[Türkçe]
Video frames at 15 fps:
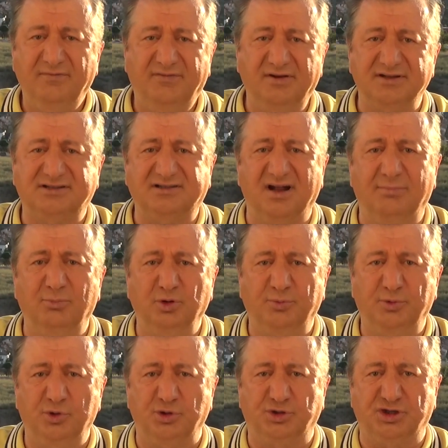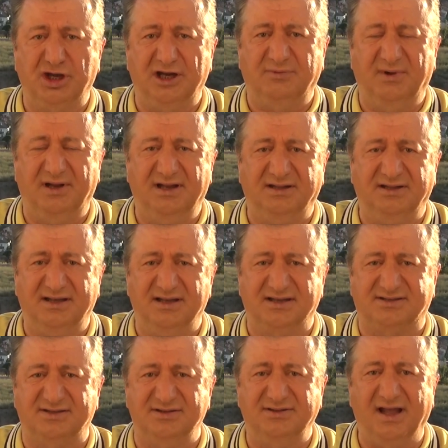ve İstanbul Büyükşehir
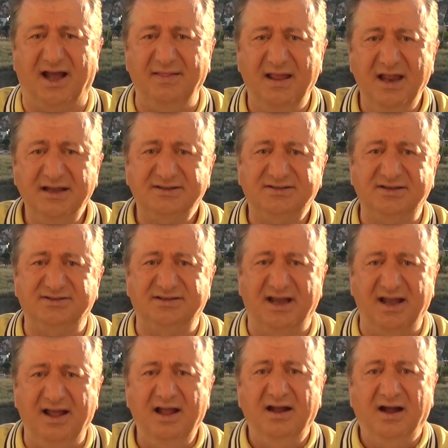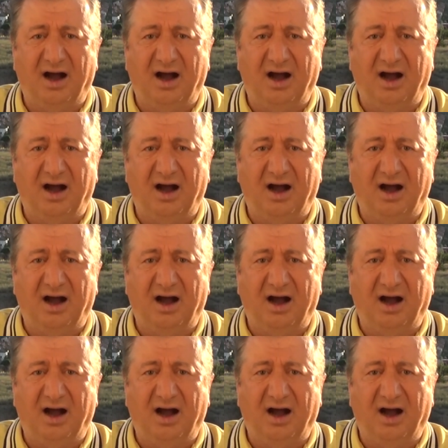Belediyesi'nden size